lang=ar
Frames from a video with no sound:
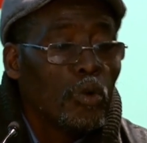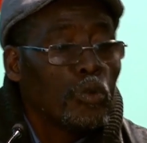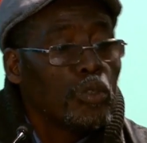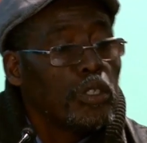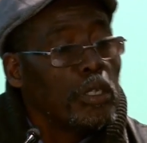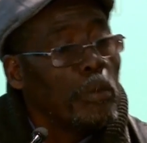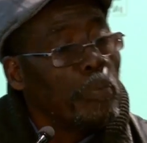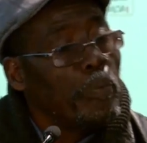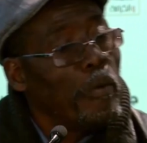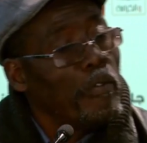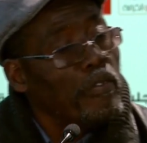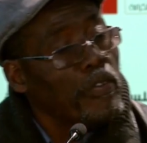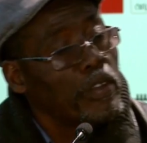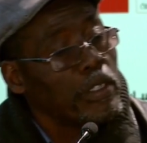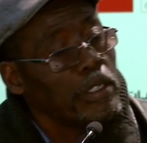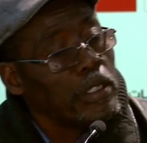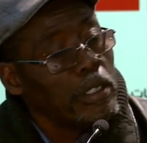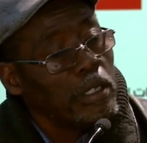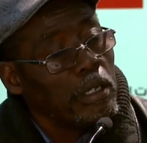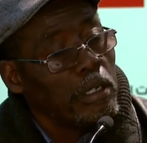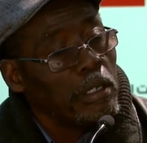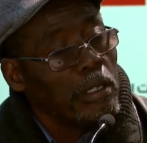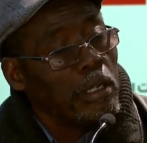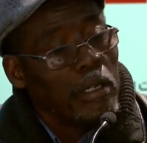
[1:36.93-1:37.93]
سي با
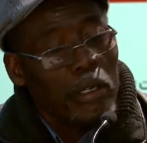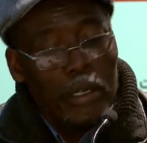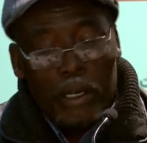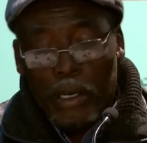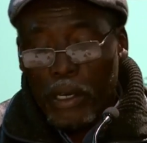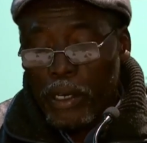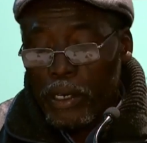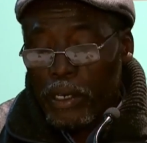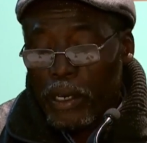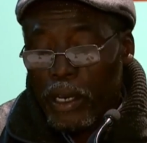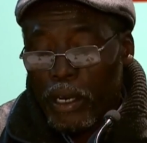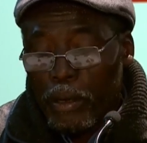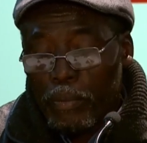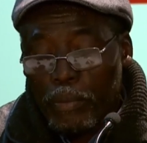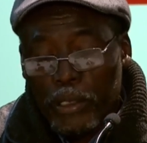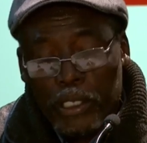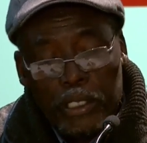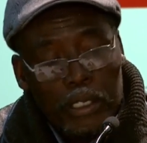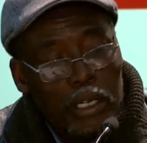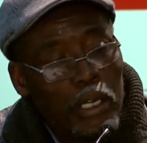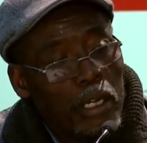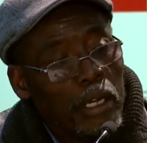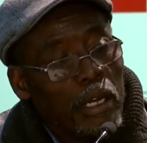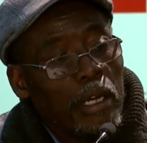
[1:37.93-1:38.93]
فاسيل انك
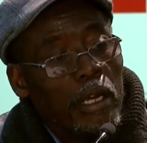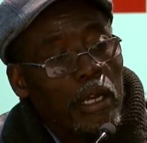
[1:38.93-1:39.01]
باش